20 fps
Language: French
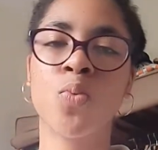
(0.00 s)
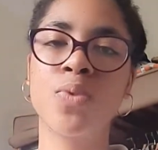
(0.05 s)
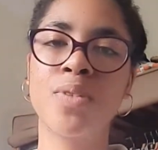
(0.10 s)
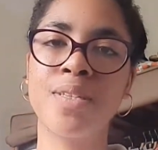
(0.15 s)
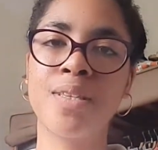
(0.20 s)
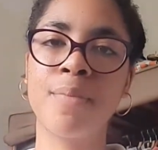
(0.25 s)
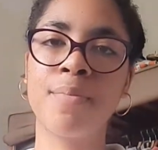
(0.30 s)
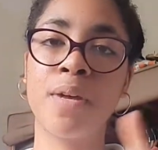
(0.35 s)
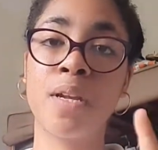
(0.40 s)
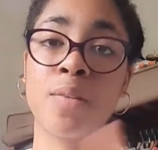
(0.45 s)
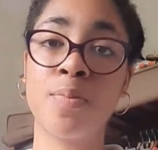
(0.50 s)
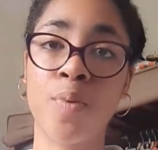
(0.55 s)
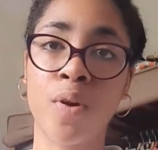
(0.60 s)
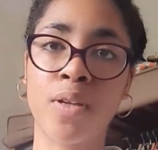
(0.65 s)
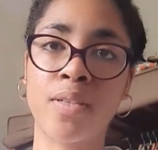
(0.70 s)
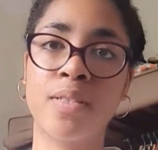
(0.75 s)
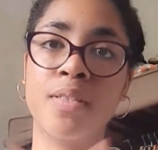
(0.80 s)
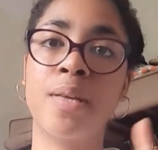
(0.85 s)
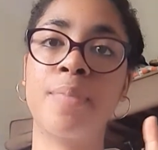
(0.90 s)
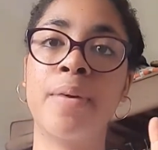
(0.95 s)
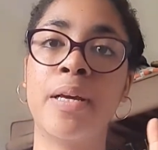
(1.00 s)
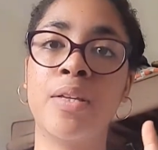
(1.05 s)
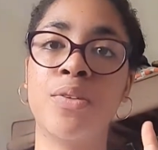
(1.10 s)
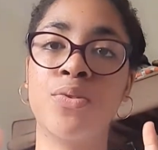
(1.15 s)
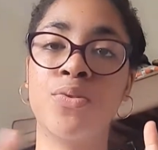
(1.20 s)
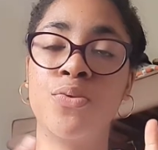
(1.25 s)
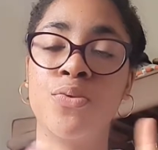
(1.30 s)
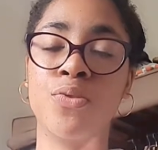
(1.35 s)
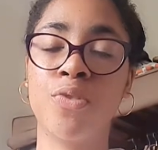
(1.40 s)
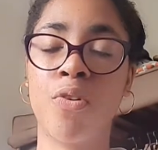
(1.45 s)
ou si mal le sport, si t'as pas
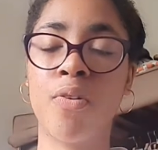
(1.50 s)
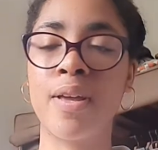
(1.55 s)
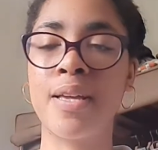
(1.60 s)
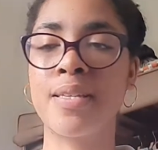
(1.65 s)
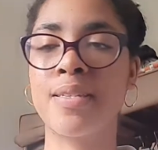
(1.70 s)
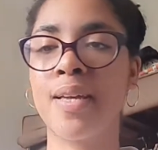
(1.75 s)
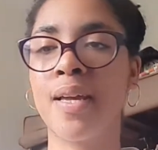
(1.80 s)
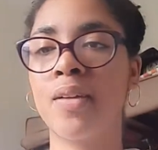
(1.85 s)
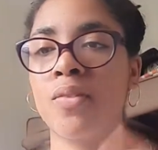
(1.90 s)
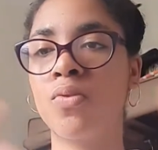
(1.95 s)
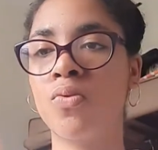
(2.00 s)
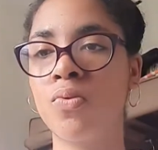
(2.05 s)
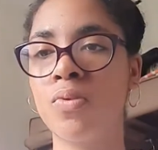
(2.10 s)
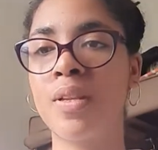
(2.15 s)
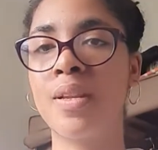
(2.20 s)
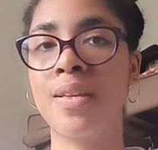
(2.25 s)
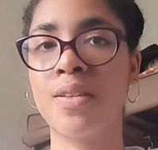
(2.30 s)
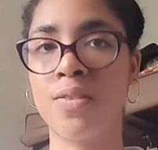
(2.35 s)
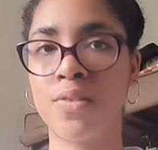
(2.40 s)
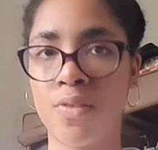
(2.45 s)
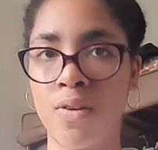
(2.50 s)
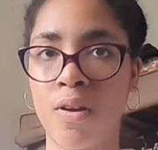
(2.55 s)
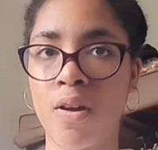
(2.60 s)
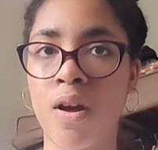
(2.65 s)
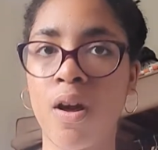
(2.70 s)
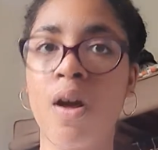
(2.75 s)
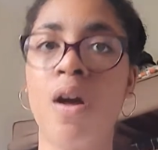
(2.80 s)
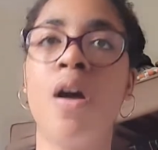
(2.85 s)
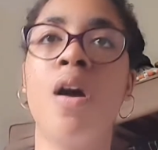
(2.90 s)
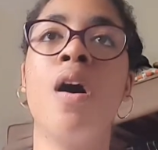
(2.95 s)
du temps, essaye toutes les
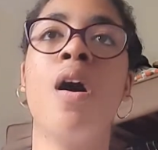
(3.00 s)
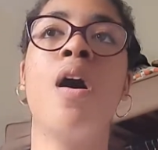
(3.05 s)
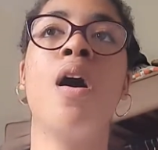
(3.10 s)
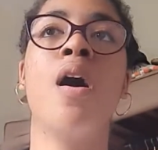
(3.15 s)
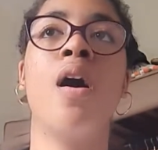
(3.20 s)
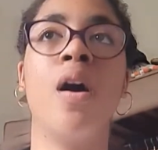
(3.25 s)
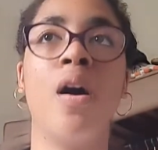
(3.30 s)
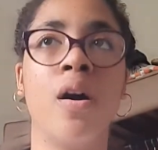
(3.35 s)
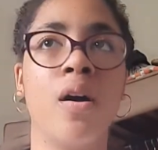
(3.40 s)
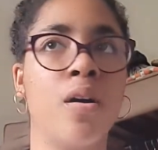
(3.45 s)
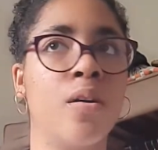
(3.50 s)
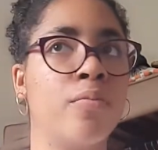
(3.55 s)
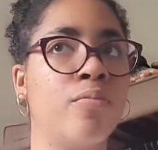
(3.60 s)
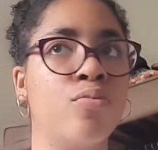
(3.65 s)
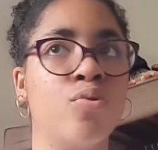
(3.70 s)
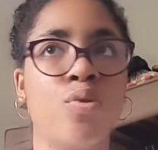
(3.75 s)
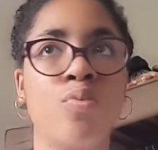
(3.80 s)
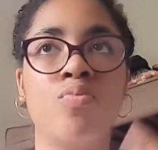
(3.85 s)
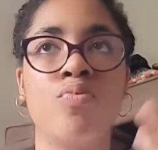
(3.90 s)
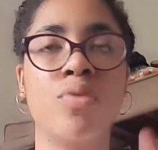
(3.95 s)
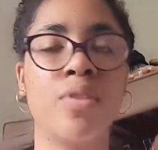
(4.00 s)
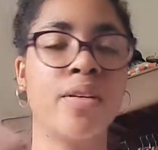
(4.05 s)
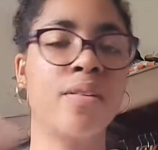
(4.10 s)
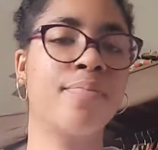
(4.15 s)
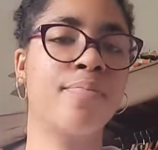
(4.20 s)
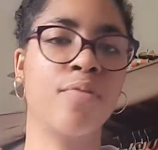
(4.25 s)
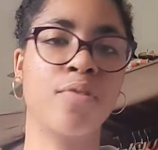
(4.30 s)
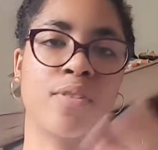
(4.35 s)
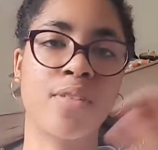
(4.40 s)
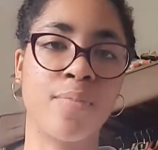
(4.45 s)
heures de bouger
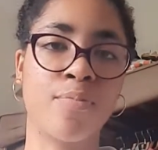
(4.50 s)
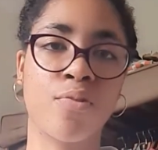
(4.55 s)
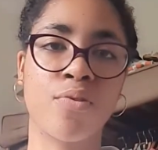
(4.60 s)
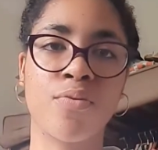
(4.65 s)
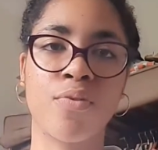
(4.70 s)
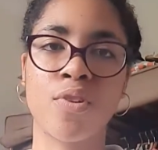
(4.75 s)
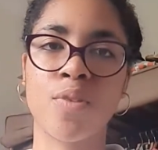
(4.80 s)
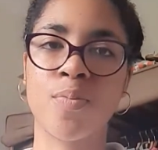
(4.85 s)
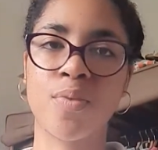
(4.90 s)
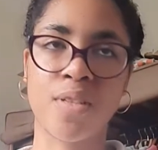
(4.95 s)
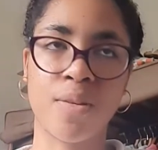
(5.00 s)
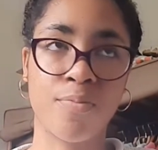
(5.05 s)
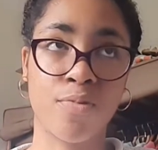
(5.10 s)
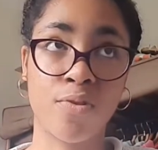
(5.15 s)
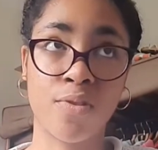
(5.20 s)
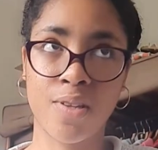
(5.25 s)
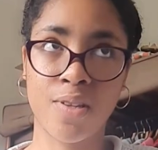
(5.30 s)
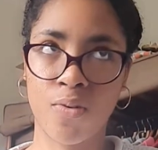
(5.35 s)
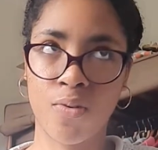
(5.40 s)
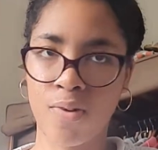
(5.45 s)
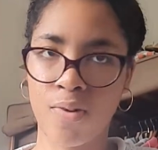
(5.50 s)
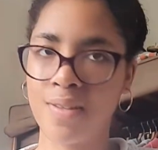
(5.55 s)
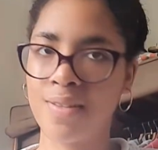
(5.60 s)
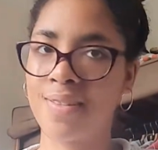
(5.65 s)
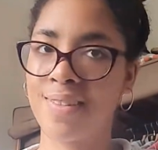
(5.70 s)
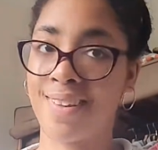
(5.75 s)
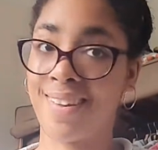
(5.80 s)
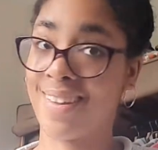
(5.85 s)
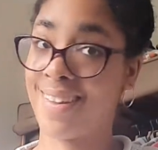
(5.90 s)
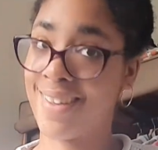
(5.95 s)
pendant 5 minutes. Franchement, 5 minutes c'est quoi
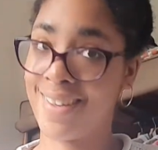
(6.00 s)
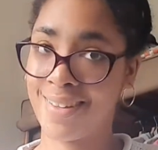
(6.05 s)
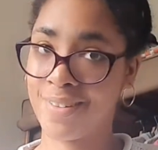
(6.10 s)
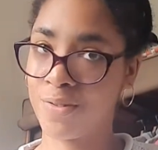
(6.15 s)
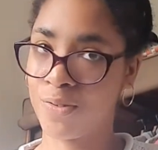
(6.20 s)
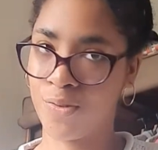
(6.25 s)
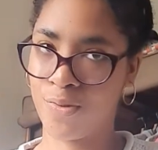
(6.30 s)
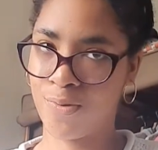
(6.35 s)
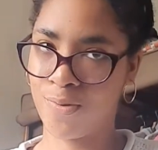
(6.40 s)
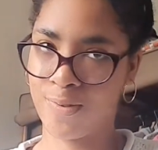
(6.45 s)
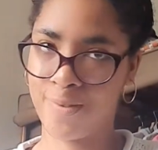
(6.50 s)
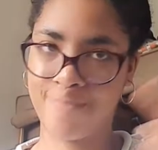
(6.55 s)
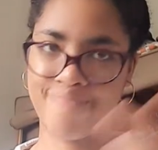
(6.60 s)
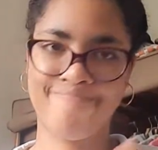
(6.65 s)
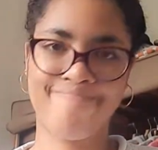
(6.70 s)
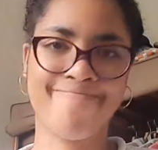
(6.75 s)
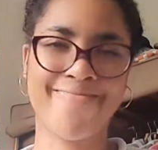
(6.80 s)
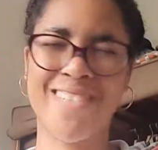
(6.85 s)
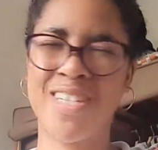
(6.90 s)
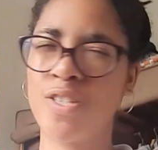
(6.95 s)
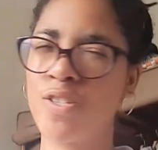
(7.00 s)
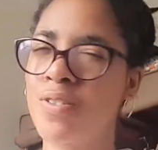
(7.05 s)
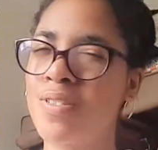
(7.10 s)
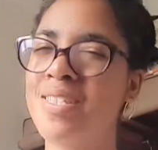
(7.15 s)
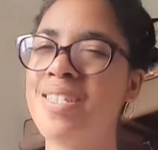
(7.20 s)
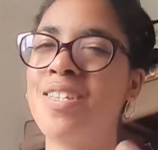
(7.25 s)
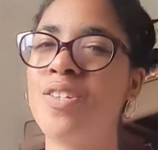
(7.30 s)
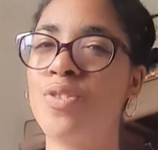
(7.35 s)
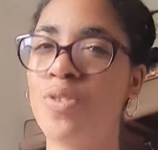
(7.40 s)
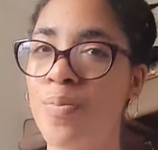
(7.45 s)
C'est rien. Donc.
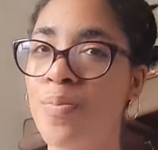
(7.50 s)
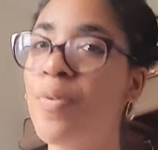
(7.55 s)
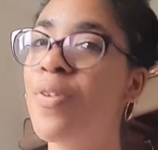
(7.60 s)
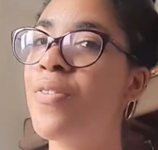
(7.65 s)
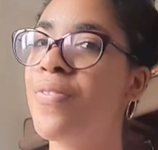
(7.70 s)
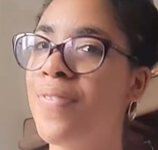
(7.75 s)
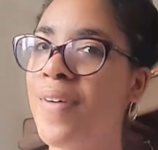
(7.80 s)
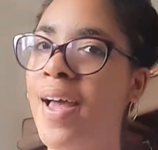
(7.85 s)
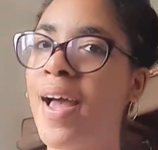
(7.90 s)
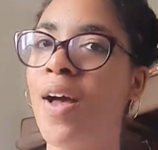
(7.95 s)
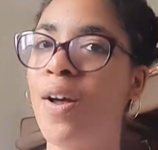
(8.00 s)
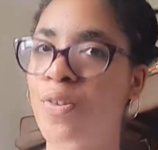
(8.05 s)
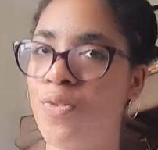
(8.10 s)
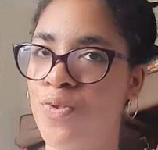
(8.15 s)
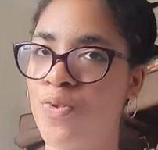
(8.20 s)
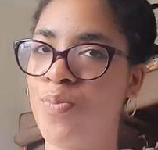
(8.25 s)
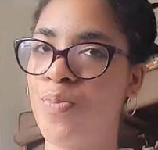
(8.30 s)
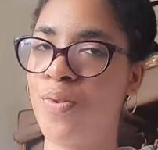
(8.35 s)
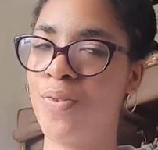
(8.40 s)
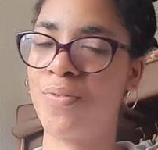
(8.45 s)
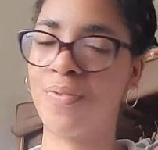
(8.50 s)
Si je peux le faire, tu peux le